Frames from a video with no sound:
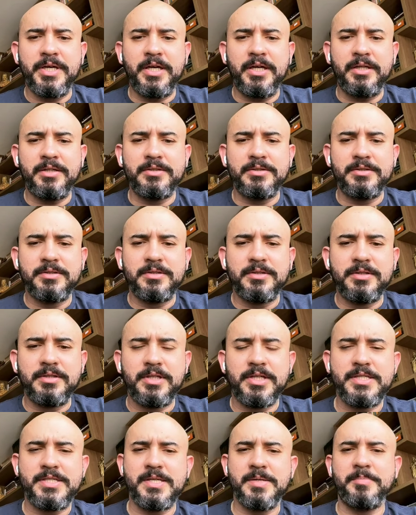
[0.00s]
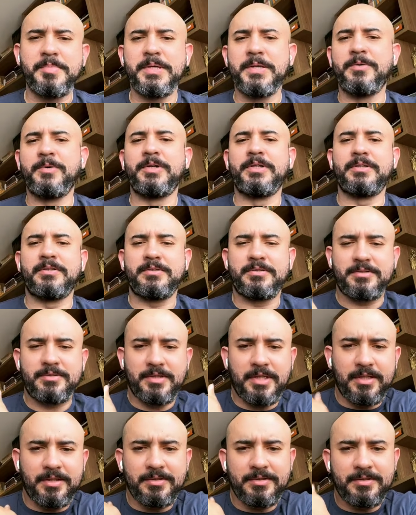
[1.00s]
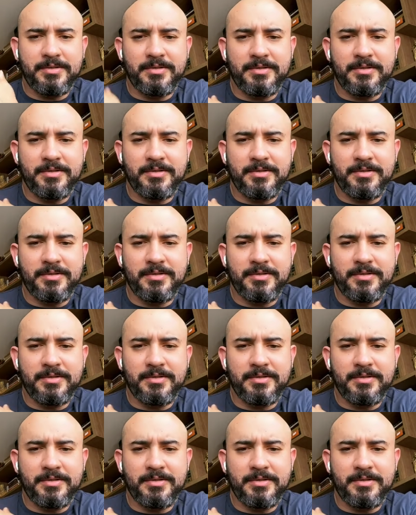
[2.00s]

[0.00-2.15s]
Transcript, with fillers: é receber uma, né,